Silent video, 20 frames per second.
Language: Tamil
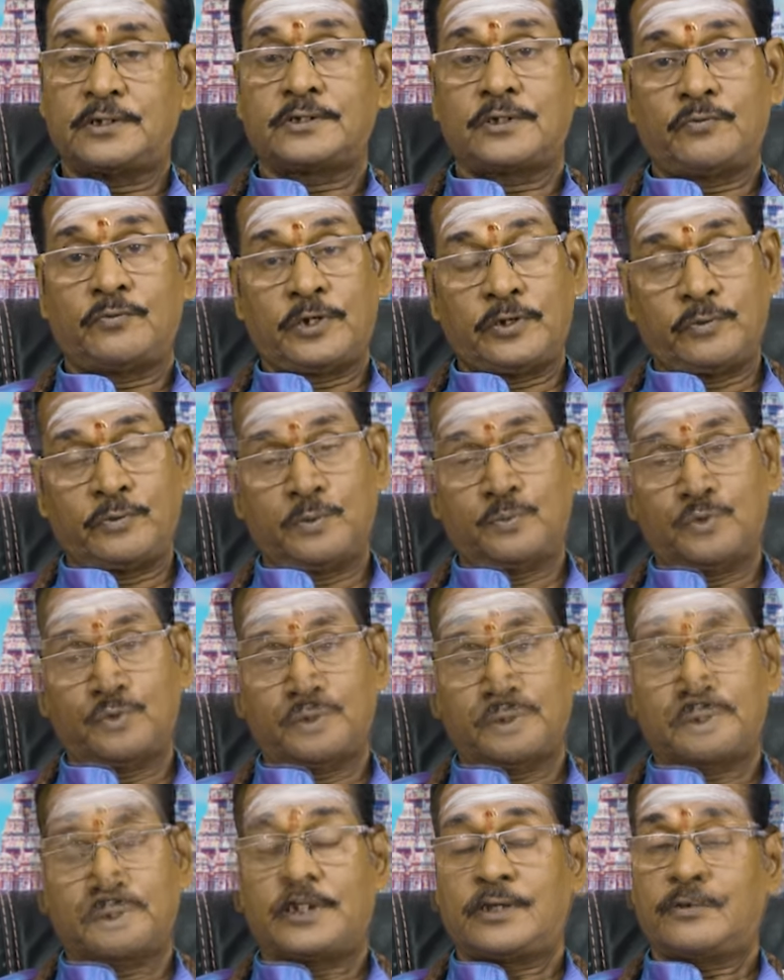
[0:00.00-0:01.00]
செவ்வாய்
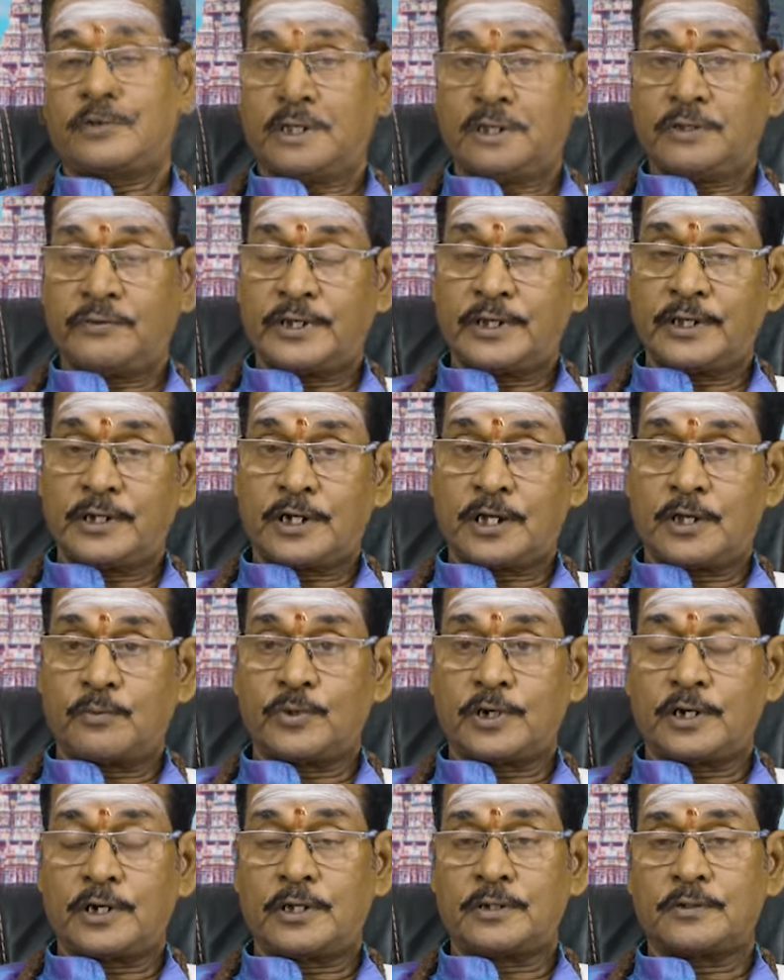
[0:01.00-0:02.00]
வரும்போது தலைவராக இது வரைக்கும்
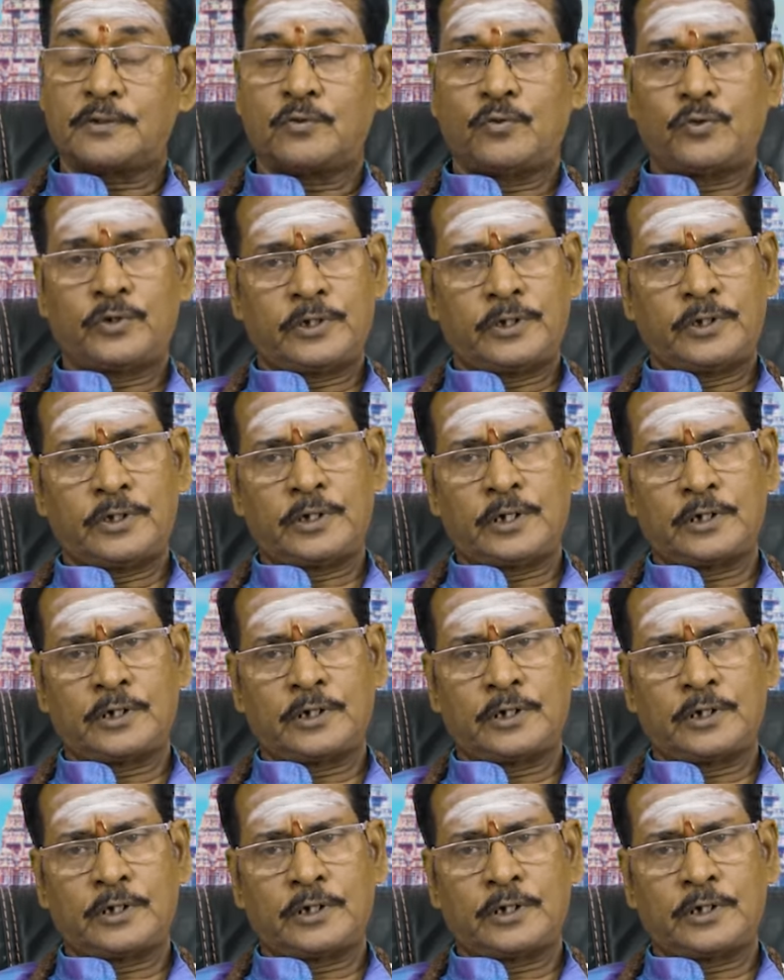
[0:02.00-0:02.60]
இருக்காமல் இருக்கலாம் ஒரு